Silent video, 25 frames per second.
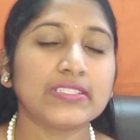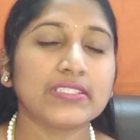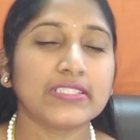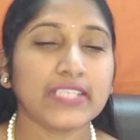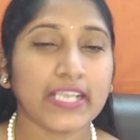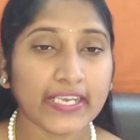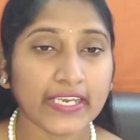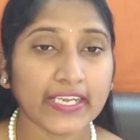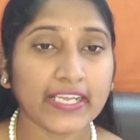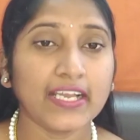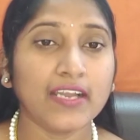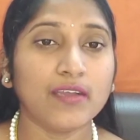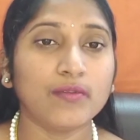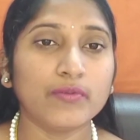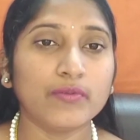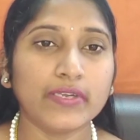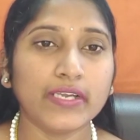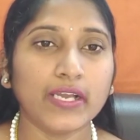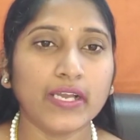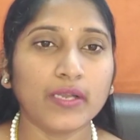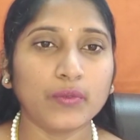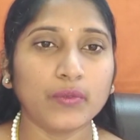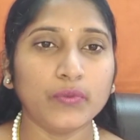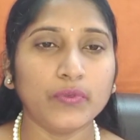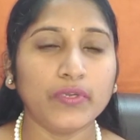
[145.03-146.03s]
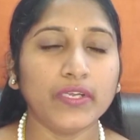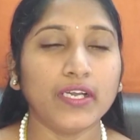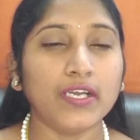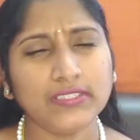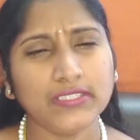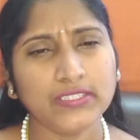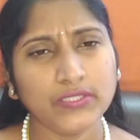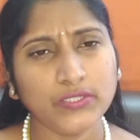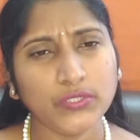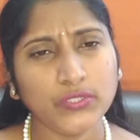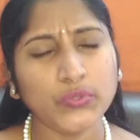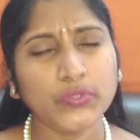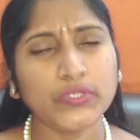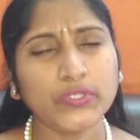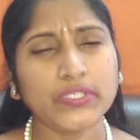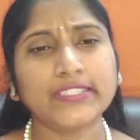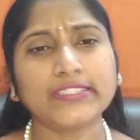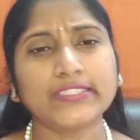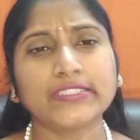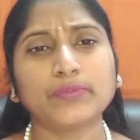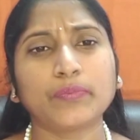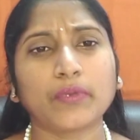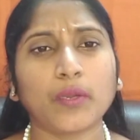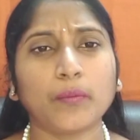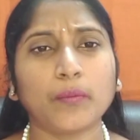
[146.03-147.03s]
సన్నగా ఉన్నా కూడా ఈ
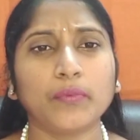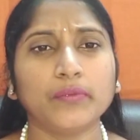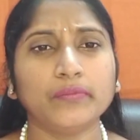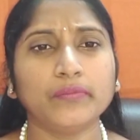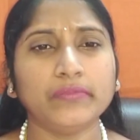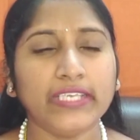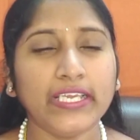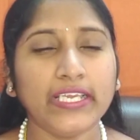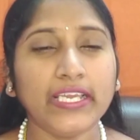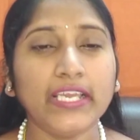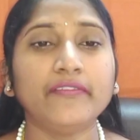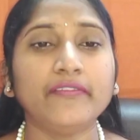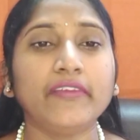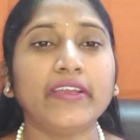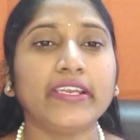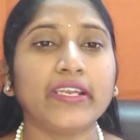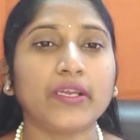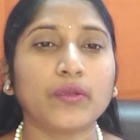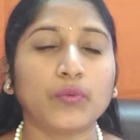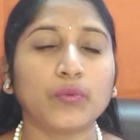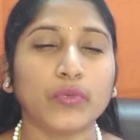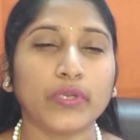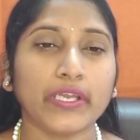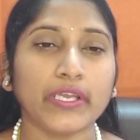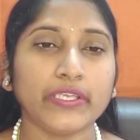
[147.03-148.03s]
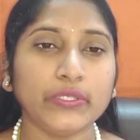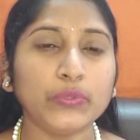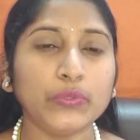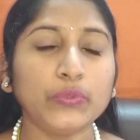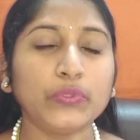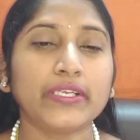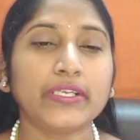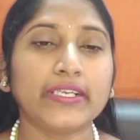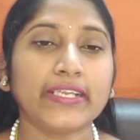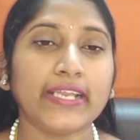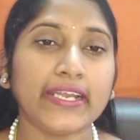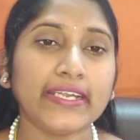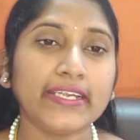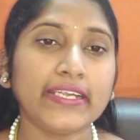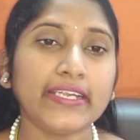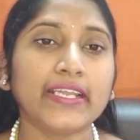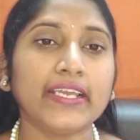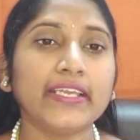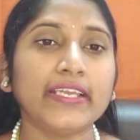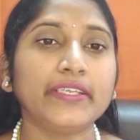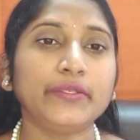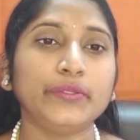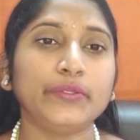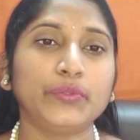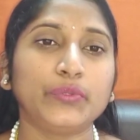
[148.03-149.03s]
యూట్రస్ ప్రాబ్లం ఏవైనా కూడా యూట్ర
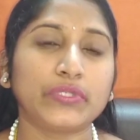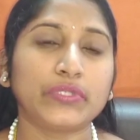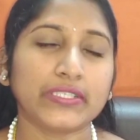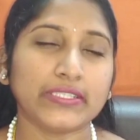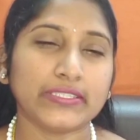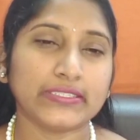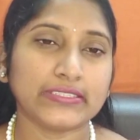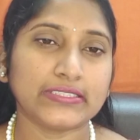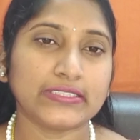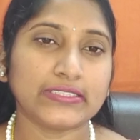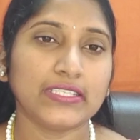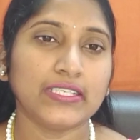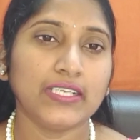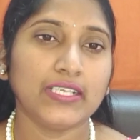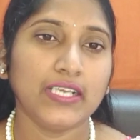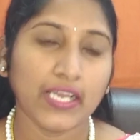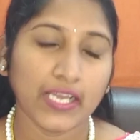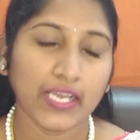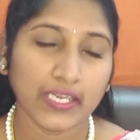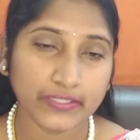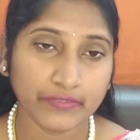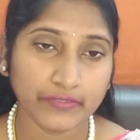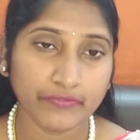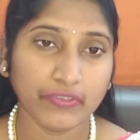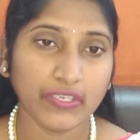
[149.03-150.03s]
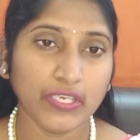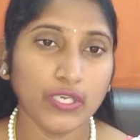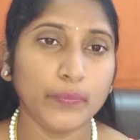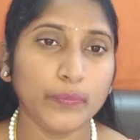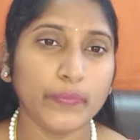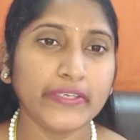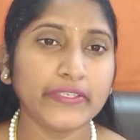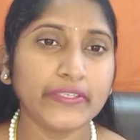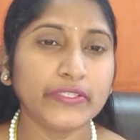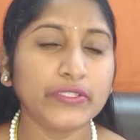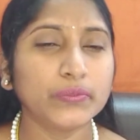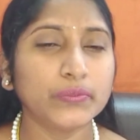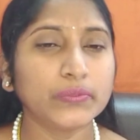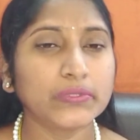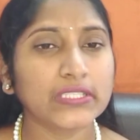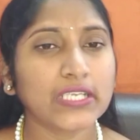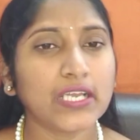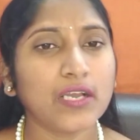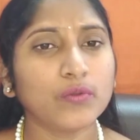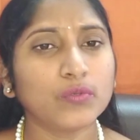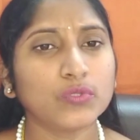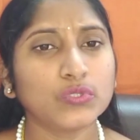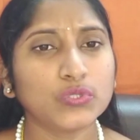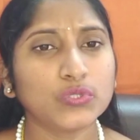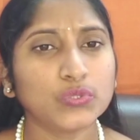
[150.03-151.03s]
ఎంటైర్ యూట్రస్ అది ఫెలోపియన్ ట్యూబ్స్
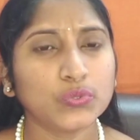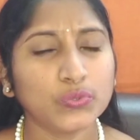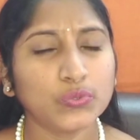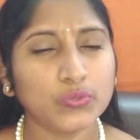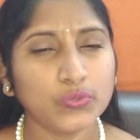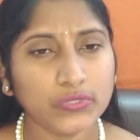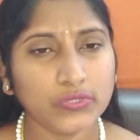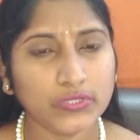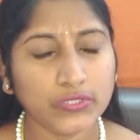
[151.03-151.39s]
కావచ్చు